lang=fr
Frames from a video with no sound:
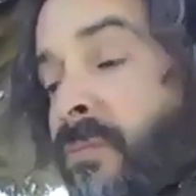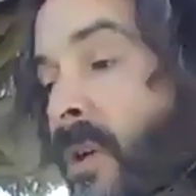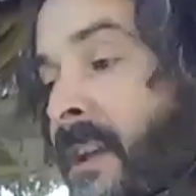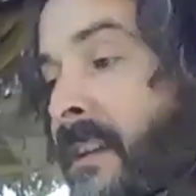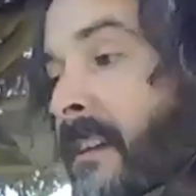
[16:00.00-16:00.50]
peut
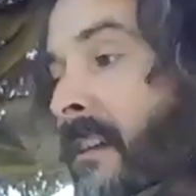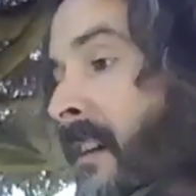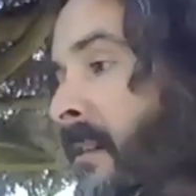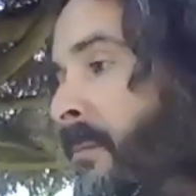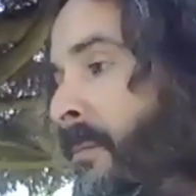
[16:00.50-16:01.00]
être
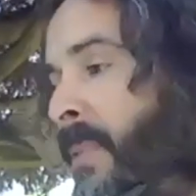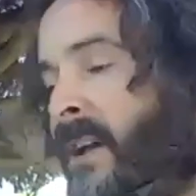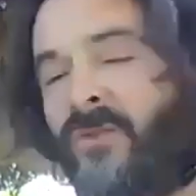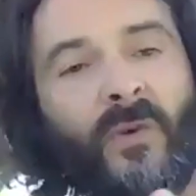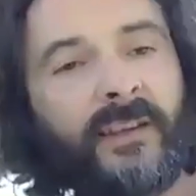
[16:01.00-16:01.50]
pas
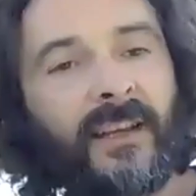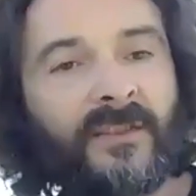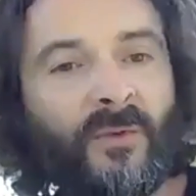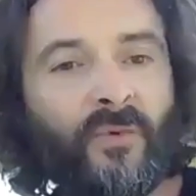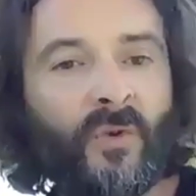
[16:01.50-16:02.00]
du tout
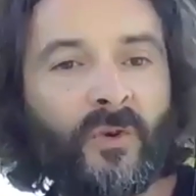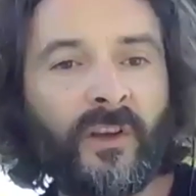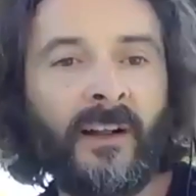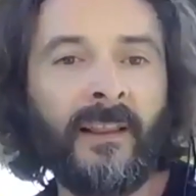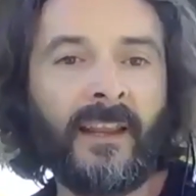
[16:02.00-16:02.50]
intéressant pour
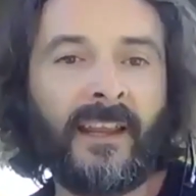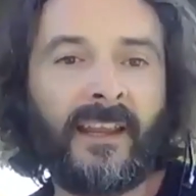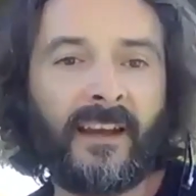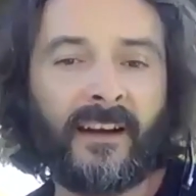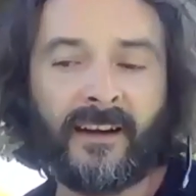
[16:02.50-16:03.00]
d'autres.
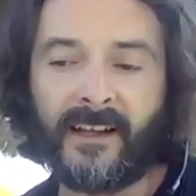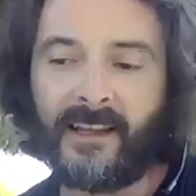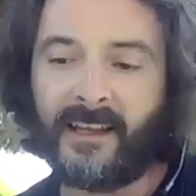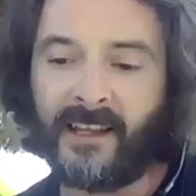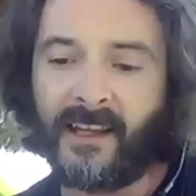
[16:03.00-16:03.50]
Euh,
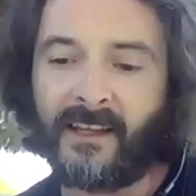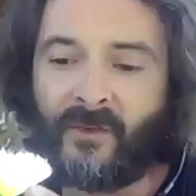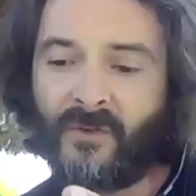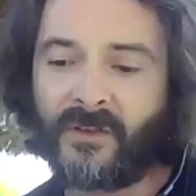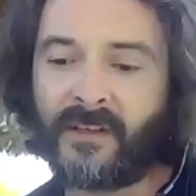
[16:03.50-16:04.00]
et,
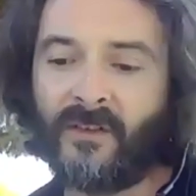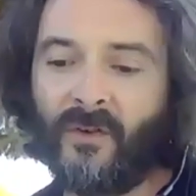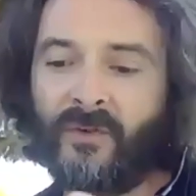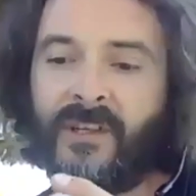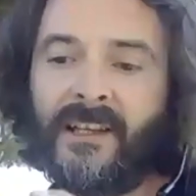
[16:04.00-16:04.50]
donc,
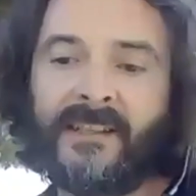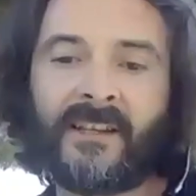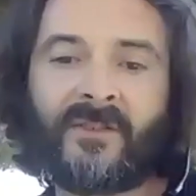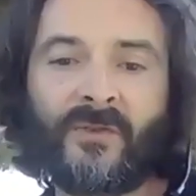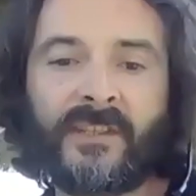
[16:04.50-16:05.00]

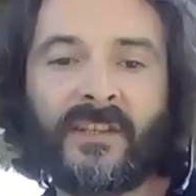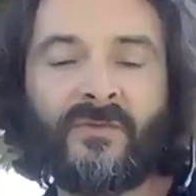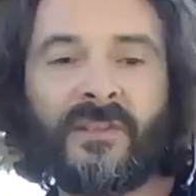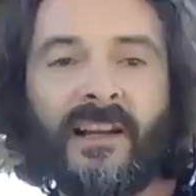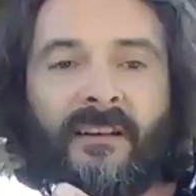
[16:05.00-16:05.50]
l'utilisation de ces
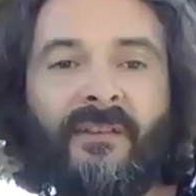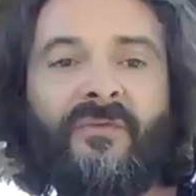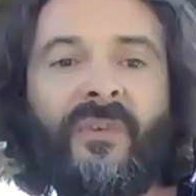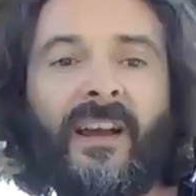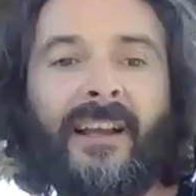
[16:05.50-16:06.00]
outils-là va vous
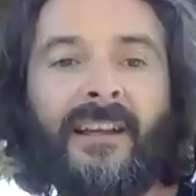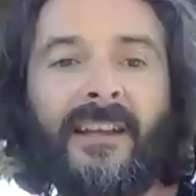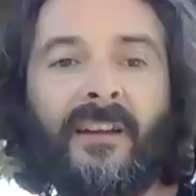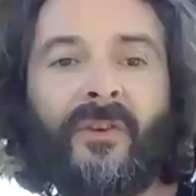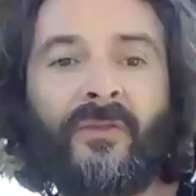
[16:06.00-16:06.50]
faire gagner
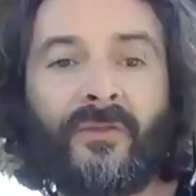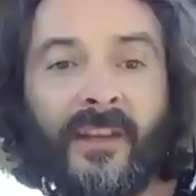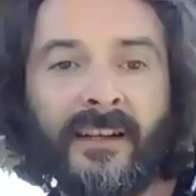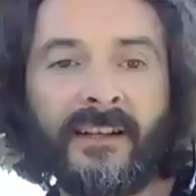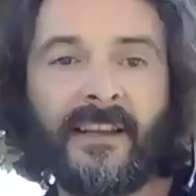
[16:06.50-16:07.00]
un temps de
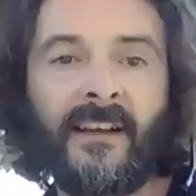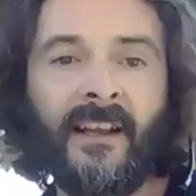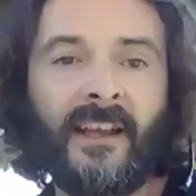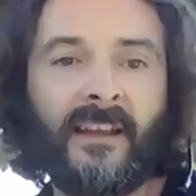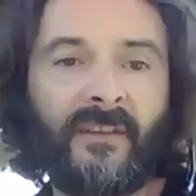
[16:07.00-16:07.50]
dingue
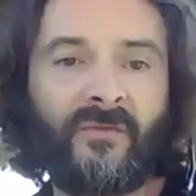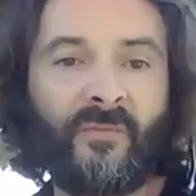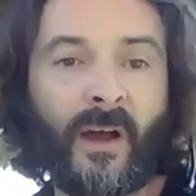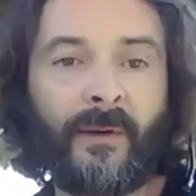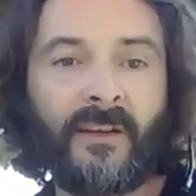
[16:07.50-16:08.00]
et va vous
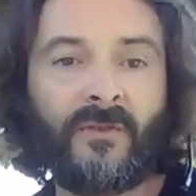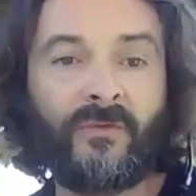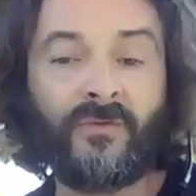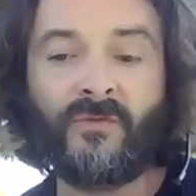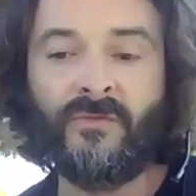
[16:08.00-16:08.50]
permettre,
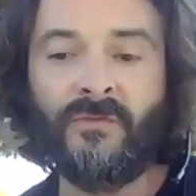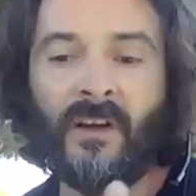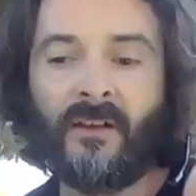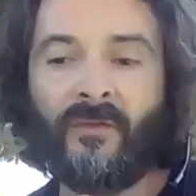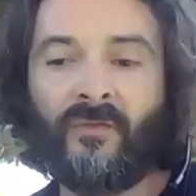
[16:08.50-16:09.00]
du coup,
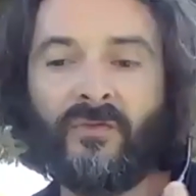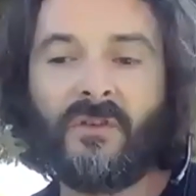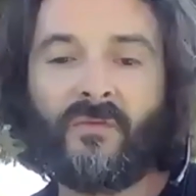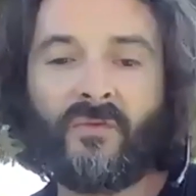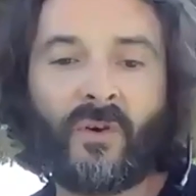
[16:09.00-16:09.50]
vous,
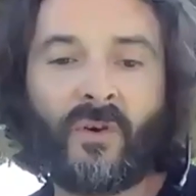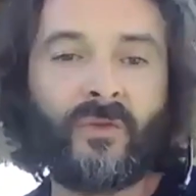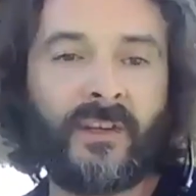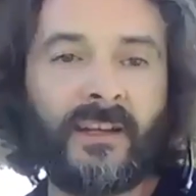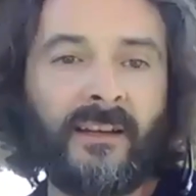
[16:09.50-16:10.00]
quand vous
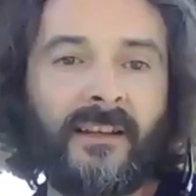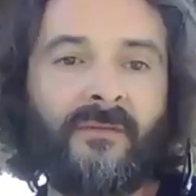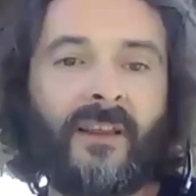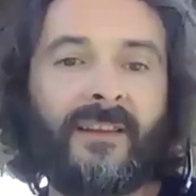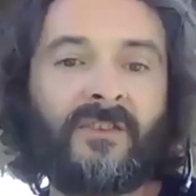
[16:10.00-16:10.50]
recrutez,
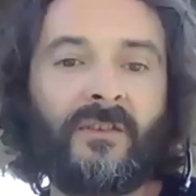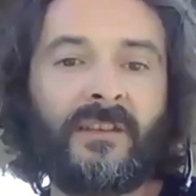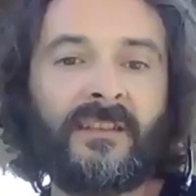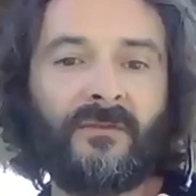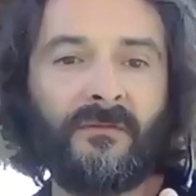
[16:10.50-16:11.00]
d'avoir des gens
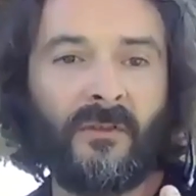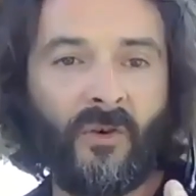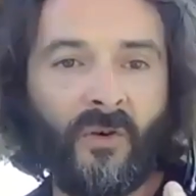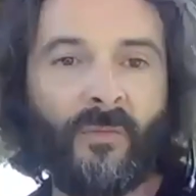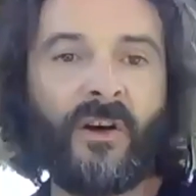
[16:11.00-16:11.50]
qui sont
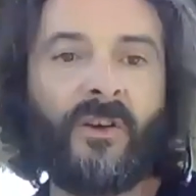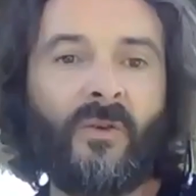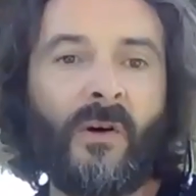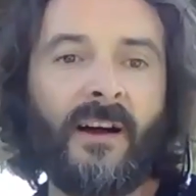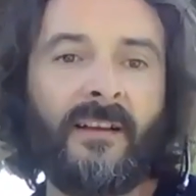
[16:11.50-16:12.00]
au bon
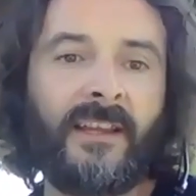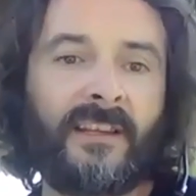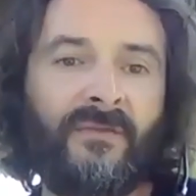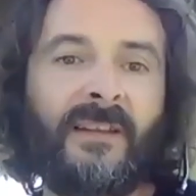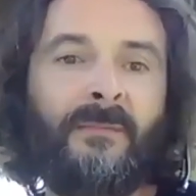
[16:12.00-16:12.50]
endroit et
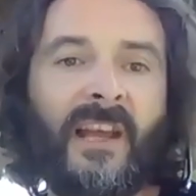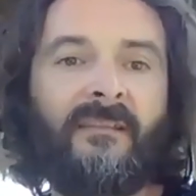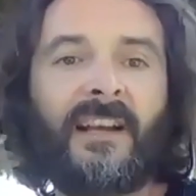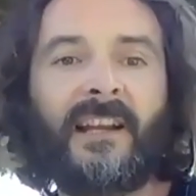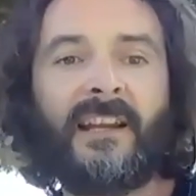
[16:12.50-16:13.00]
qui fitent bien
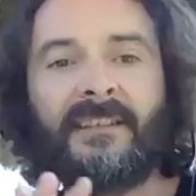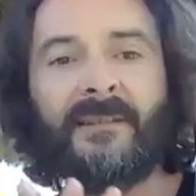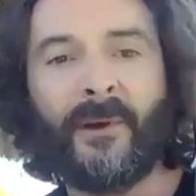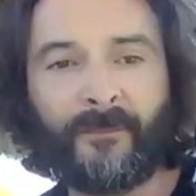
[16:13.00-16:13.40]
avec la team.